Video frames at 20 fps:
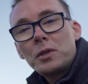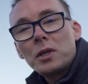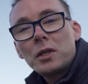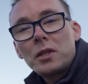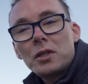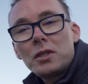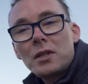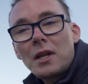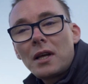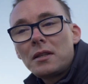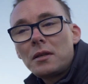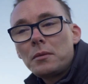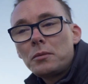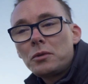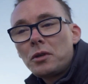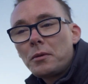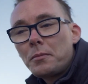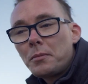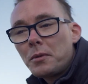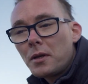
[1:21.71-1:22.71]
się też na tym,
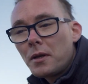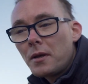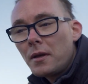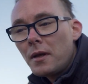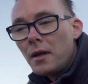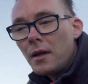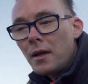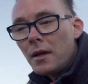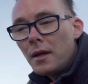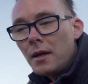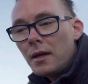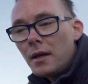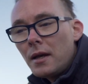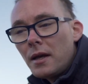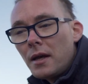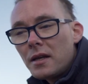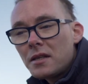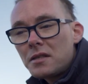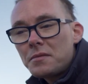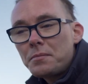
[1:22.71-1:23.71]
żeby
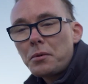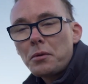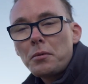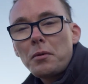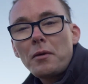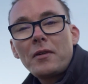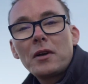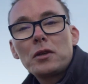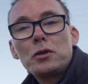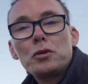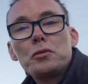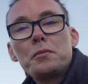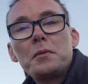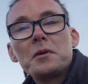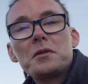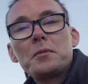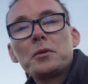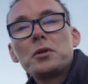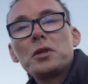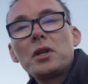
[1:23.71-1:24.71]
E, spróbować już
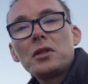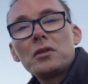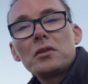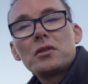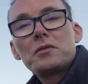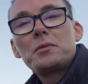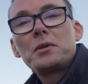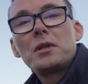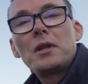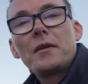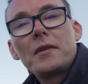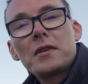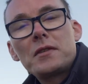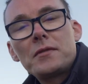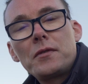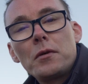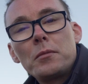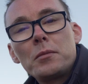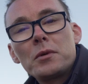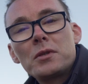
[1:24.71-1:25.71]
bezpośrednio sprzedawać
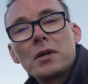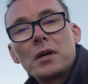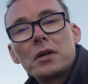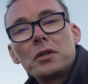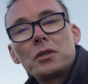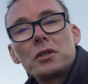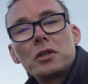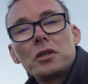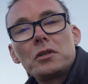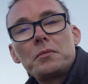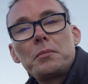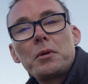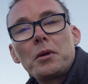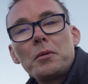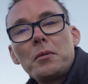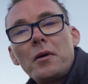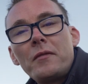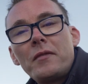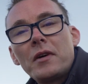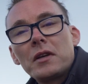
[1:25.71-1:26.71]
swoją muzykę, czy też
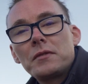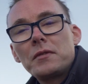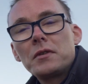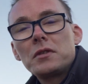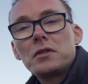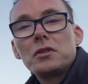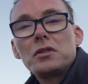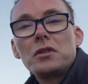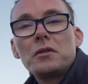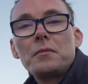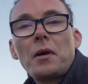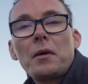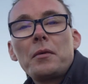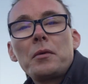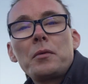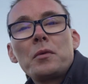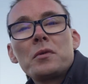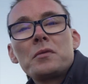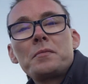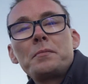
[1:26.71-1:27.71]
promować. Więc jeżeli
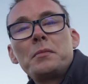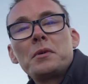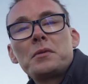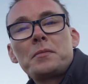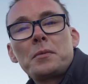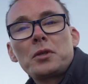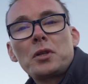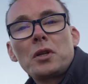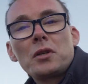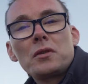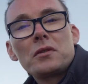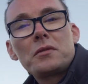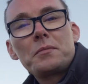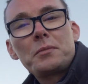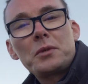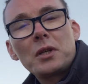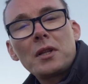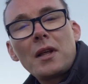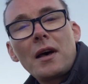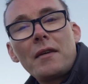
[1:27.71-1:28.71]
miałbym ją bezpośrednio
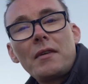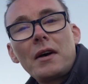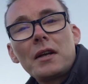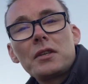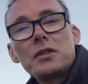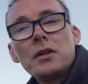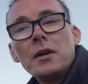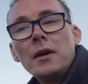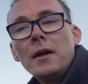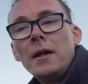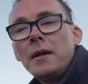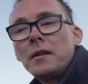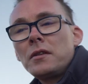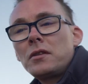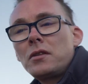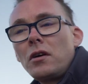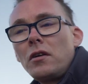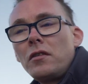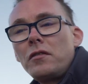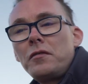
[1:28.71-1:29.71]
sprzedawać,
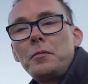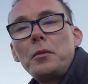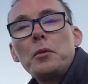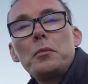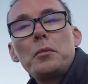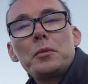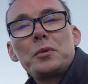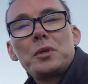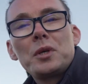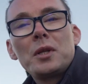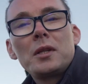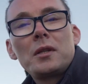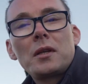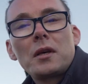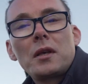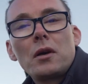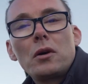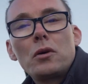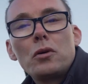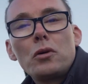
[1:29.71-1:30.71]
to wbiłbym się na
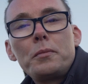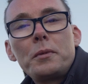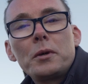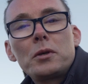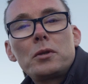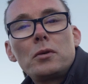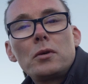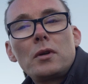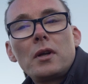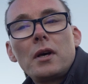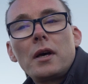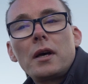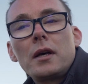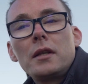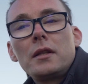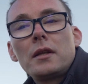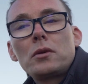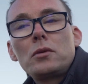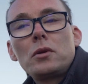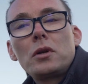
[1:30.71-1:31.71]
takie grupy, które,
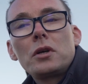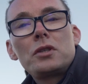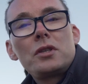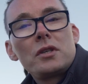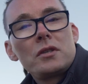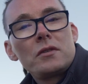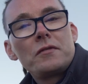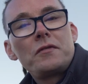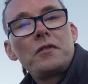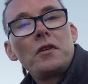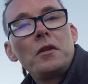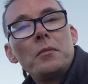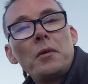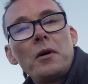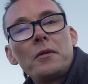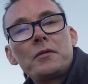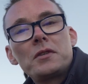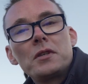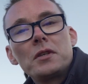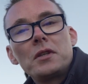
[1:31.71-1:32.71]
na których siedzą
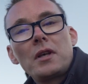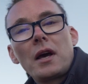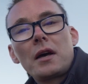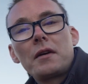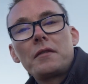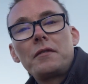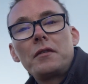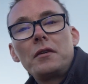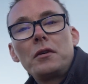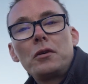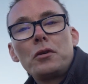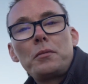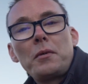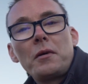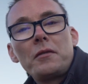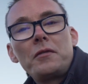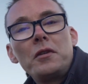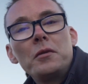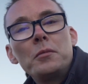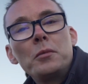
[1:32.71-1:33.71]
filmowcy, jak grupa
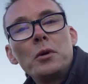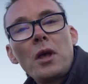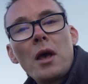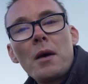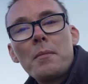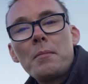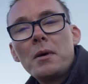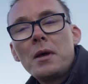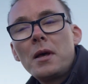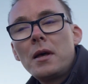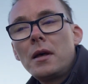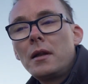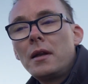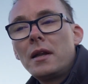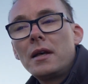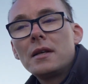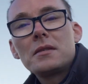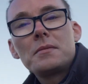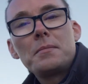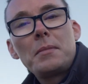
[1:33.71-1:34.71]
Filmujemy,
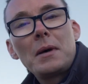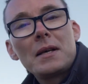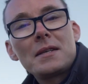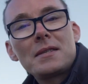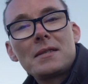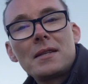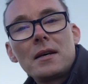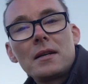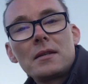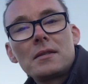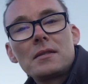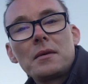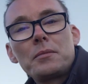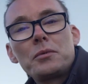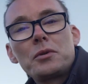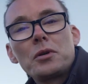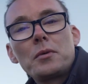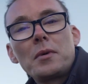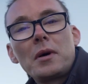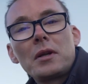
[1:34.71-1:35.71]
Lensbusters na
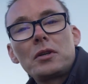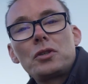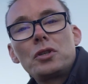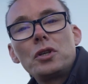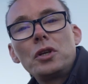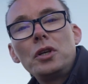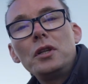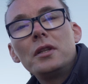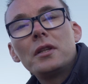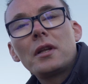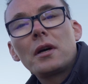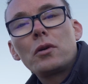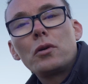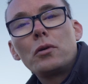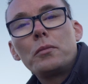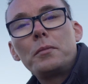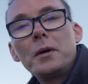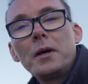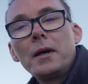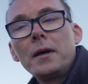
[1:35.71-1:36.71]
przykład, czy inne
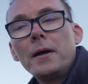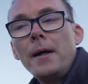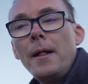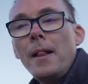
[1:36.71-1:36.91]
grupy,